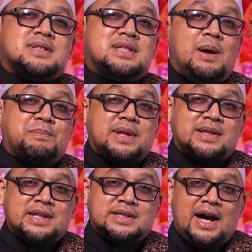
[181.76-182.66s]
Setiap
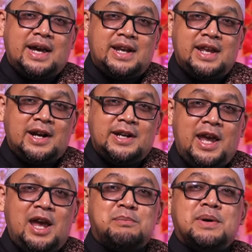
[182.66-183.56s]
tetes air yang
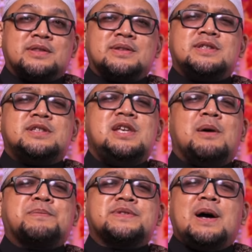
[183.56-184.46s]
dihemat,
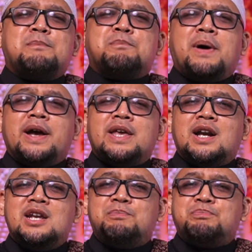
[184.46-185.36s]
setiap sampah
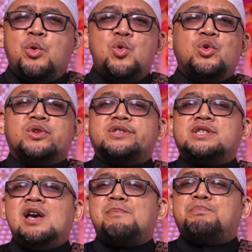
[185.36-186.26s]
yang dipungut,
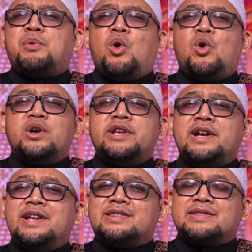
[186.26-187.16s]
setiap pohon
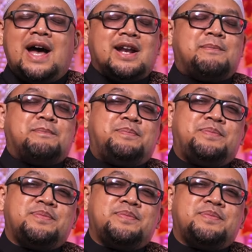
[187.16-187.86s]
yang ditanam,